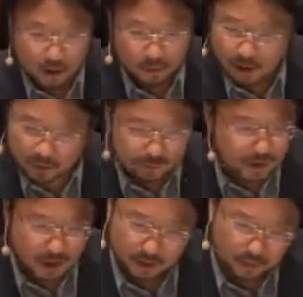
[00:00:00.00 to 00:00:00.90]
我告诉你，
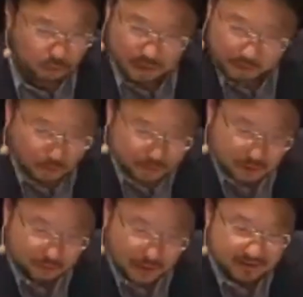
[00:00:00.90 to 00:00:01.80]
很多很多时
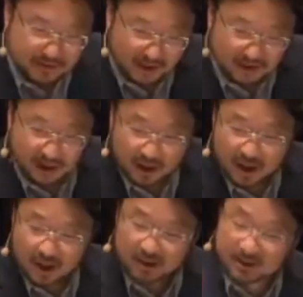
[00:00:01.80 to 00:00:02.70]
候，当神的
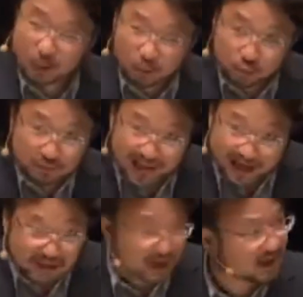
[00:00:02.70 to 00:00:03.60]
咒诅
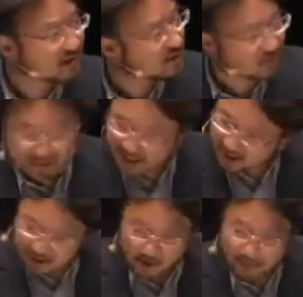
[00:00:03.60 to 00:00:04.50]
打下来的时候，那
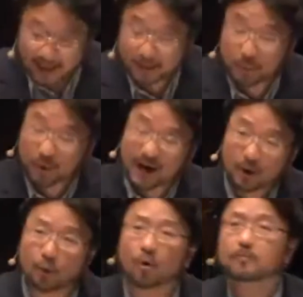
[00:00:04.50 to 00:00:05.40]
很可怕，因为我
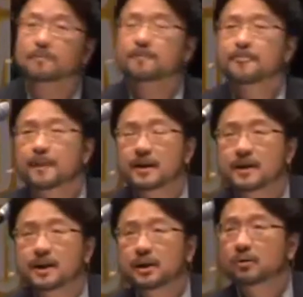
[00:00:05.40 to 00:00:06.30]
看过，
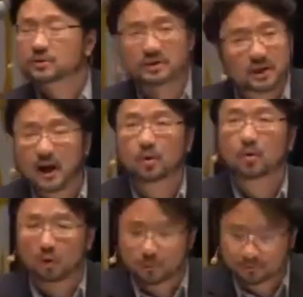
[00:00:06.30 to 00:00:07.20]
我真的看过。